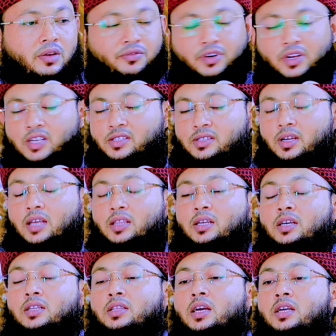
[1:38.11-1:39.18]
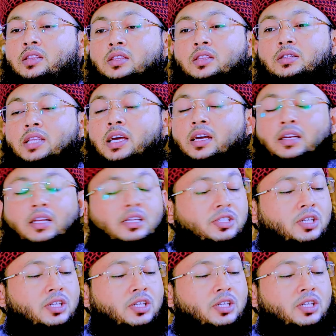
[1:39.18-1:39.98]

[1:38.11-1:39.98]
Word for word: ফেরেস্তারা এদেরকে দেখলেই